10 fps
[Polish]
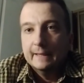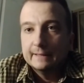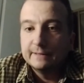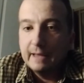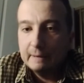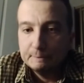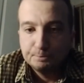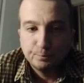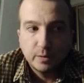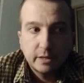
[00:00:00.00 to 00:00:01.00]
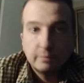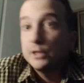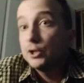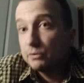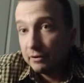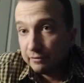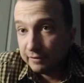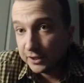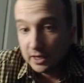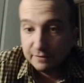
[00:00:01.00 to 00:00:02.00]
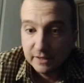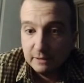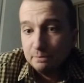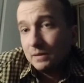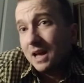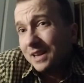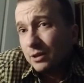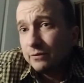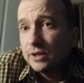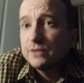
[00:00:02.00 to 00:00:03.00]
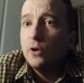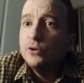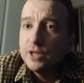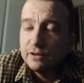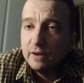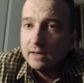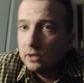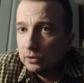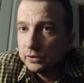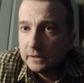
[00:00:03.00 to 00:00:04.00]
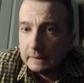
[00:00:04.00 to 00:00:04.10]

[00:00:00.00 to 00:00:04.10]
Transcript: dnia, Mieczysław Wasilewski, ale i również Wojciech Fangor,